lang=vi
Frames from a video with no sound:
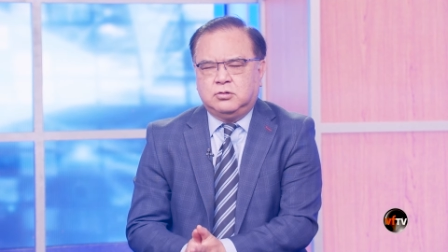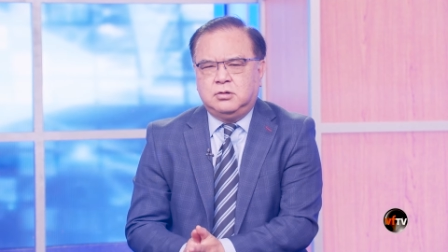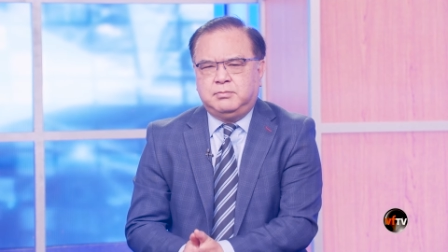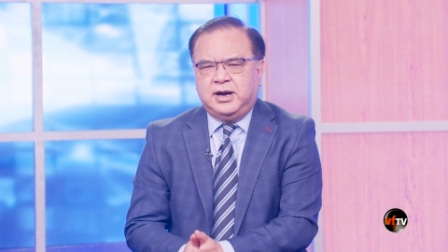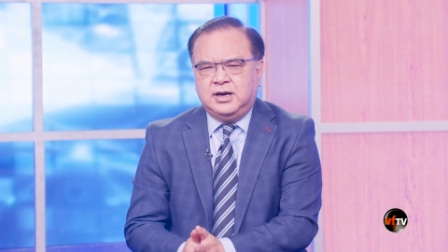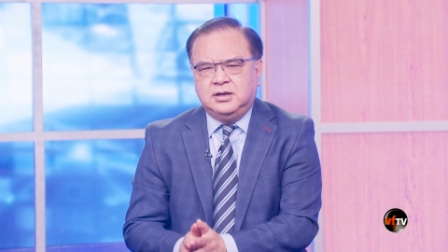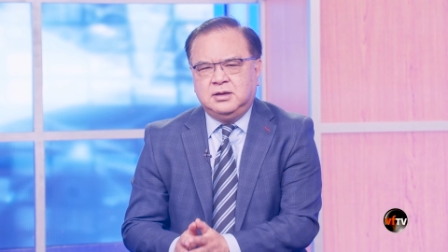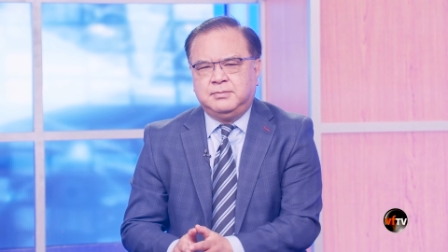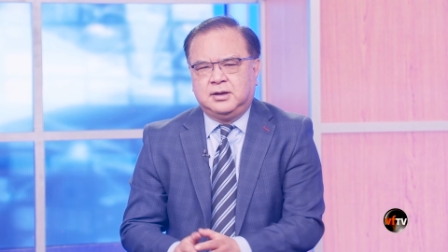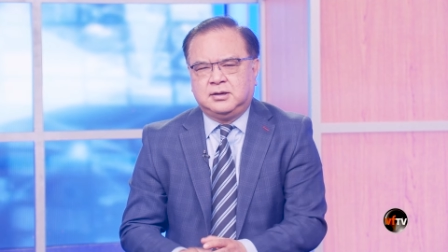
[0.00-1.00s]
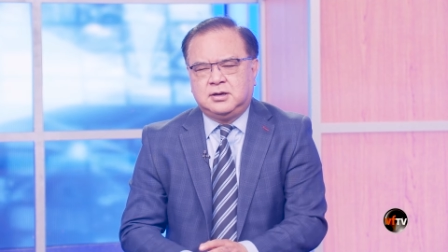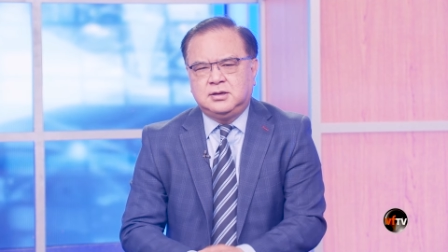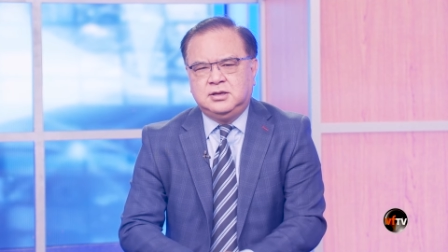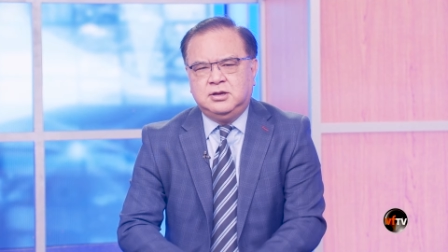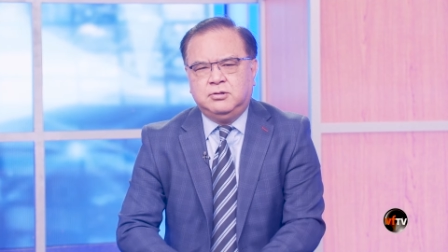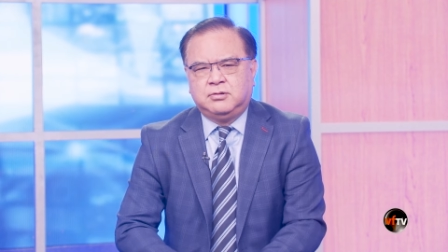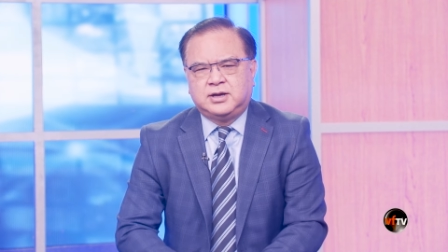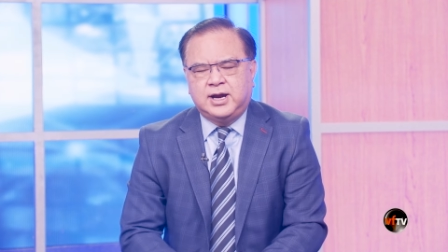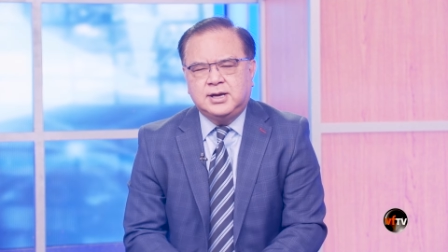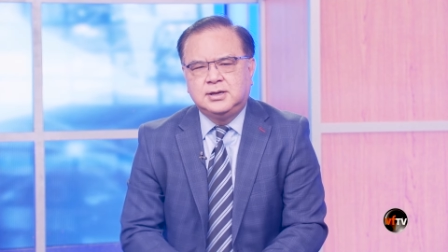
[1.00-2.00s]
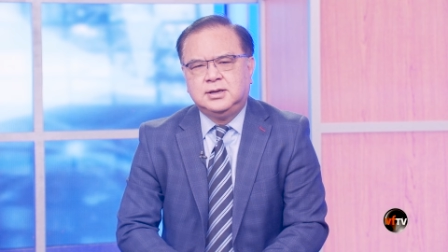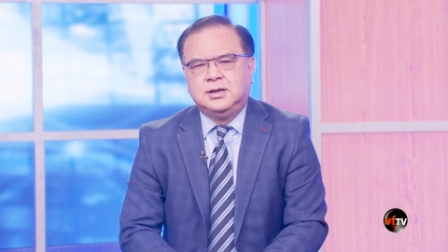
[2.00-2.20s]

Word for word: của ông Biden nhưng mà rất nhiều các